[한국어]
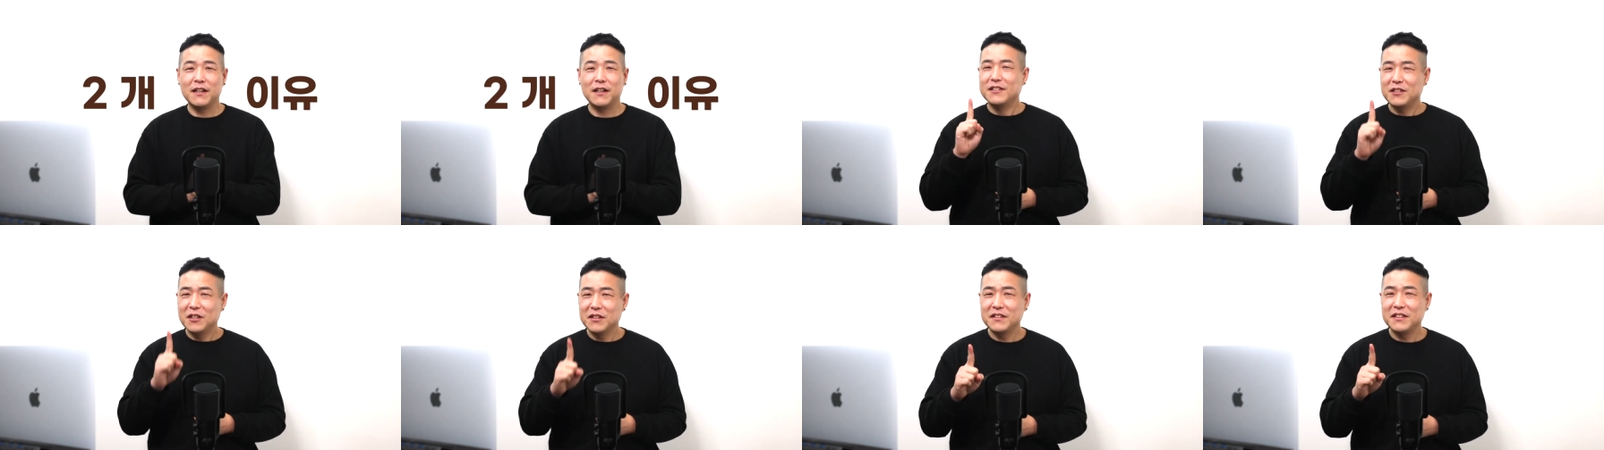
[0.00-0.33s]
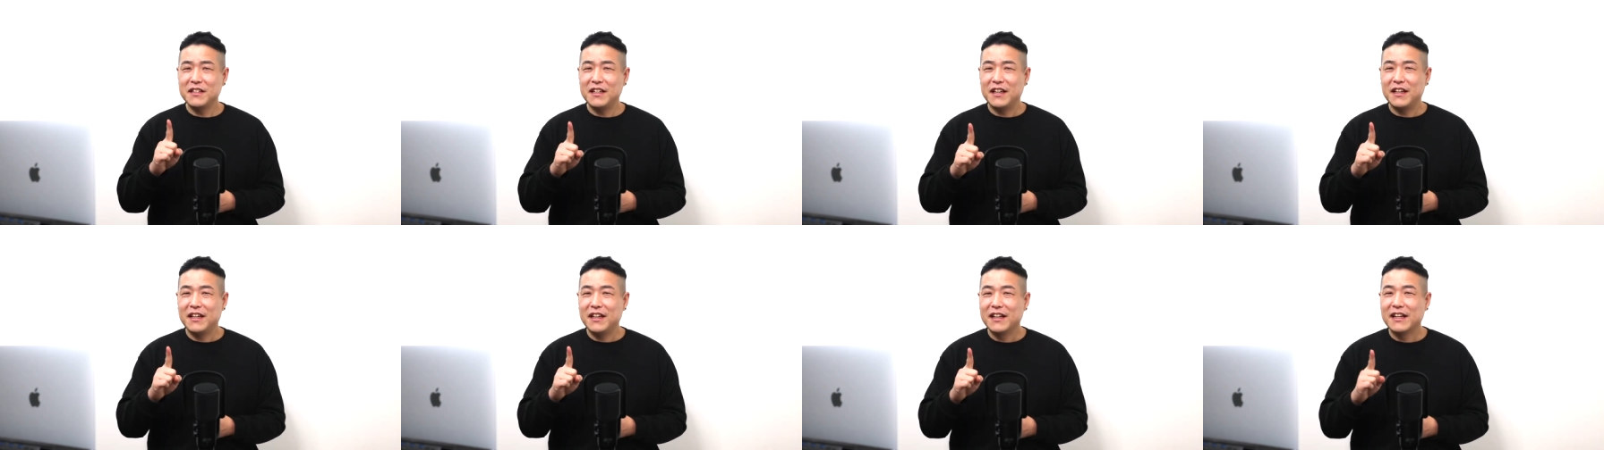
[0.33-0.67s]

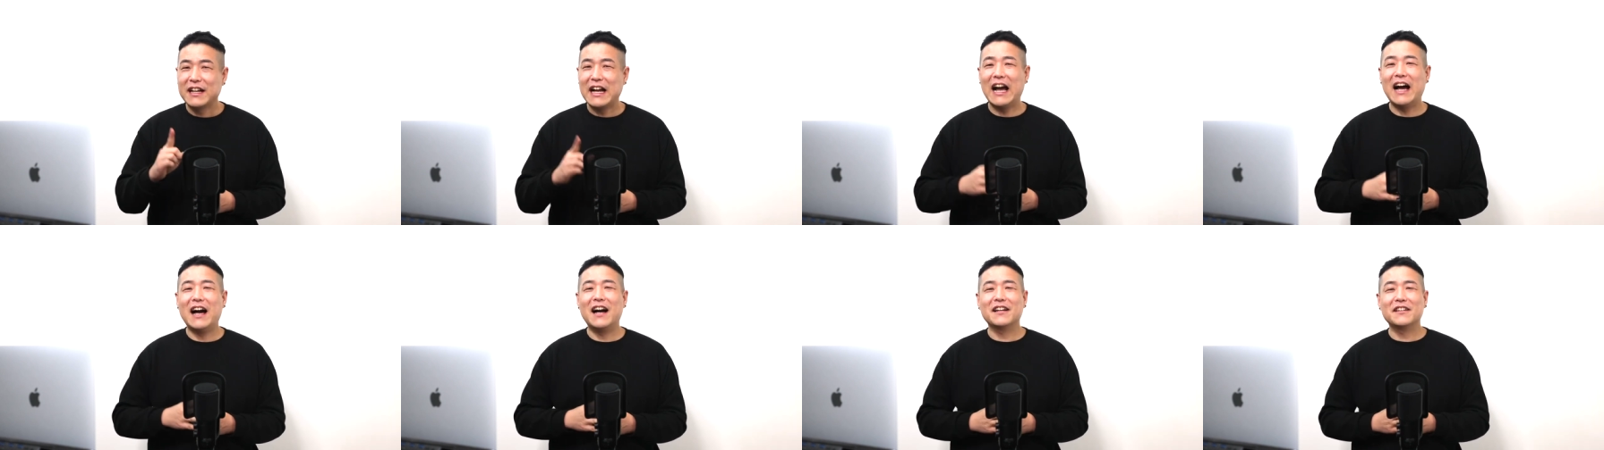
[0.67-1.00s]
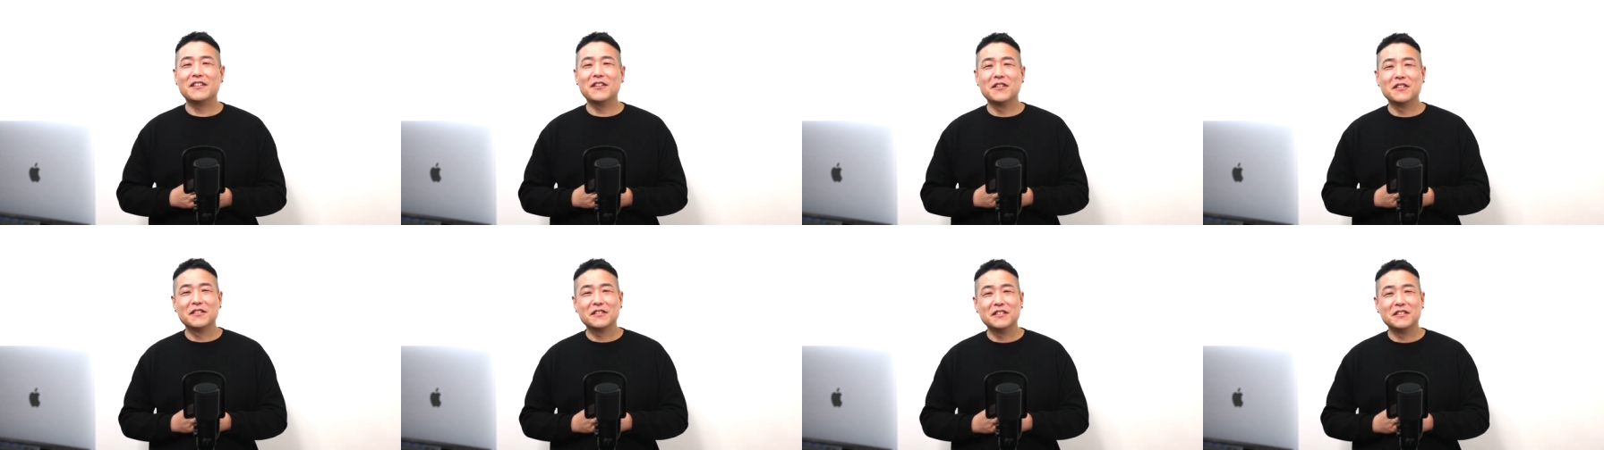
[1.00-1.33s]
첫째,
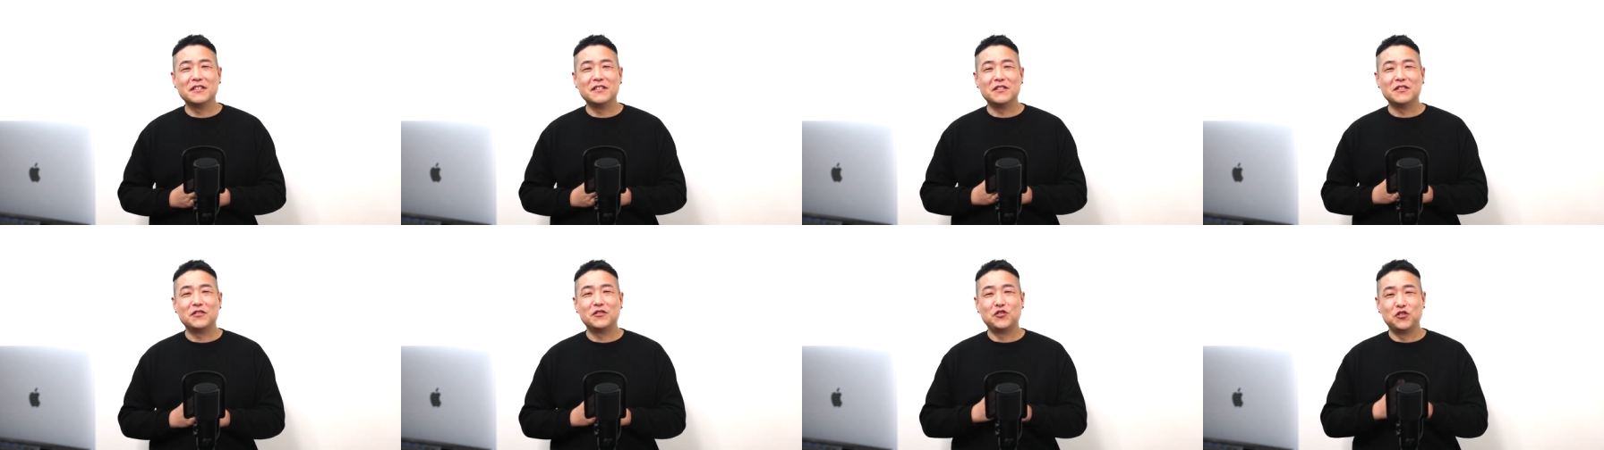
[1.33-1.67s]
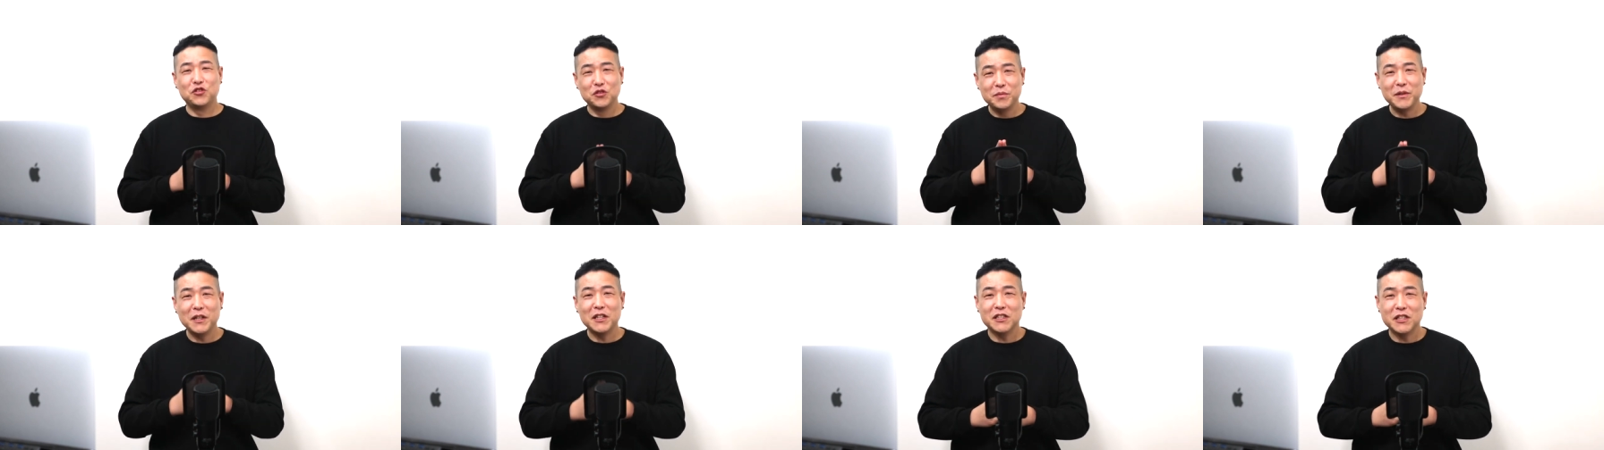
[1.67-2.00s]
가격은
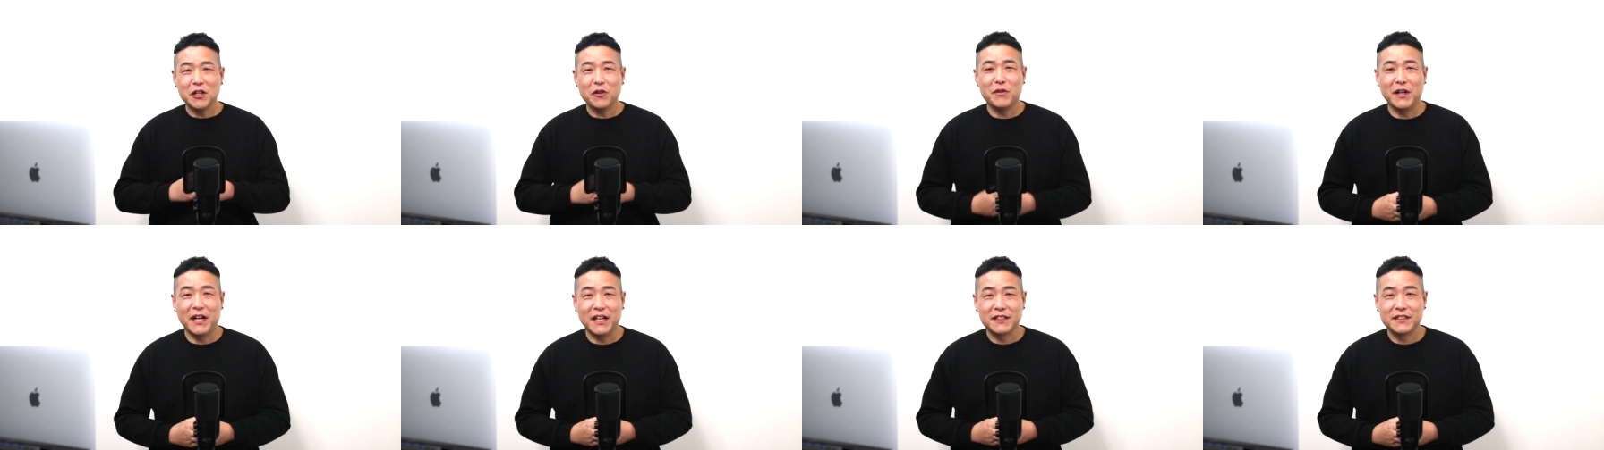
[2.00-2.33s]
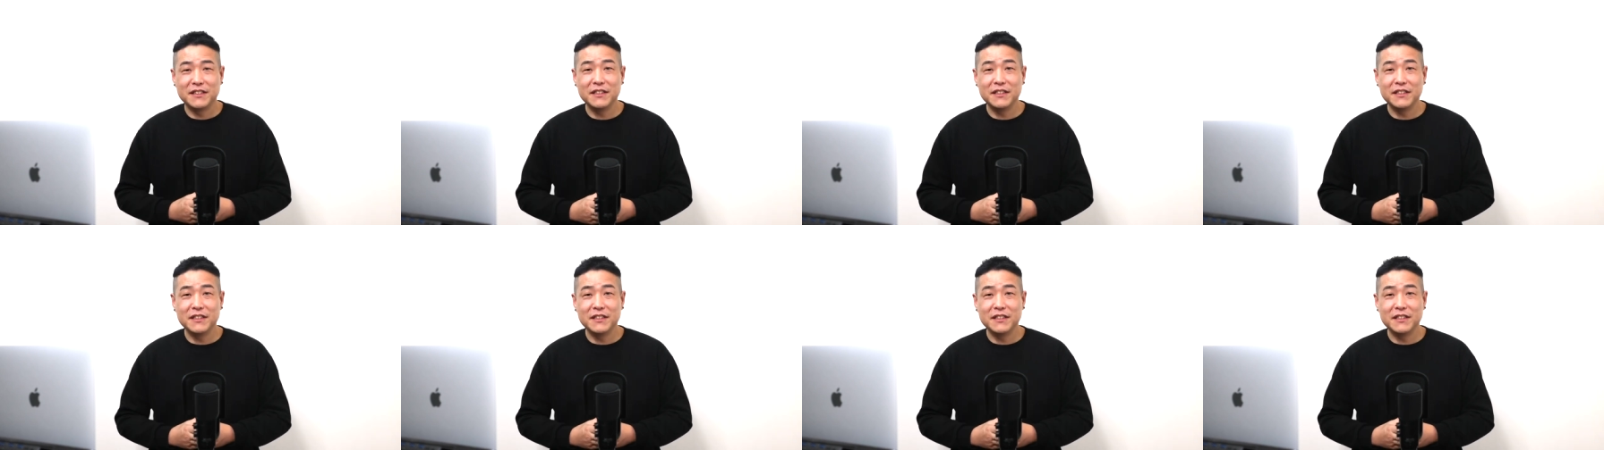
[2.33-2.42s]
주변 상황,